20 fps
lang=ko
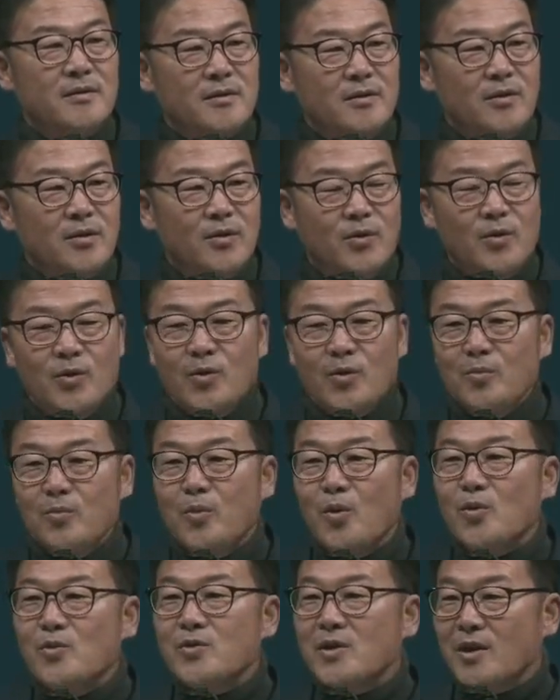그리고
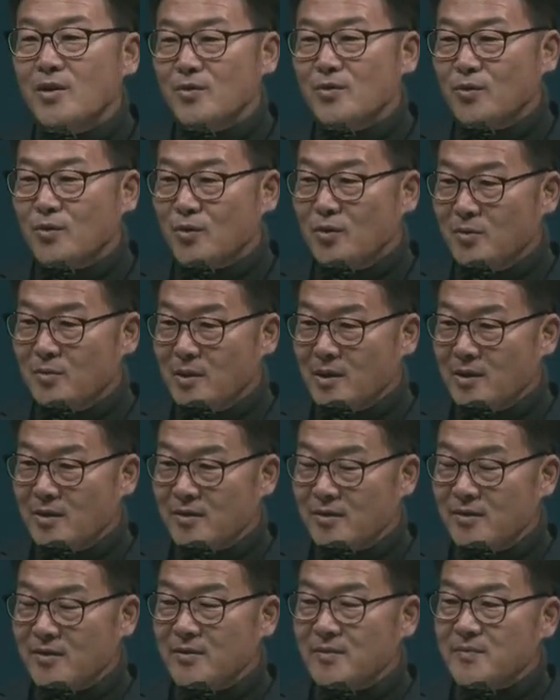목사 안수를
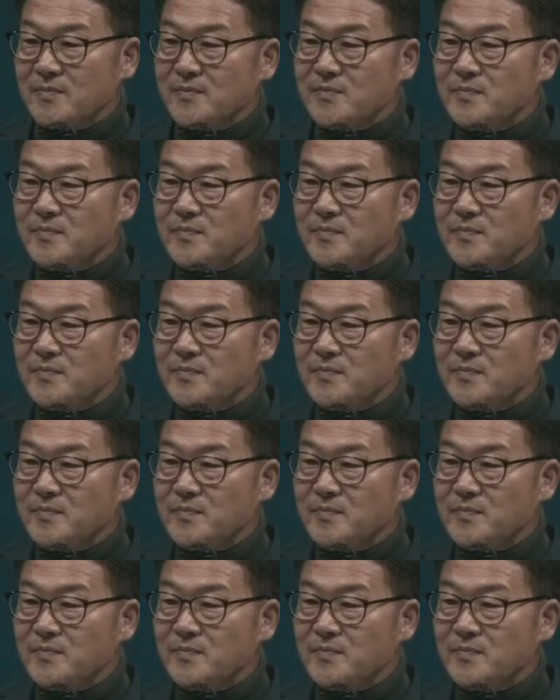받았어요.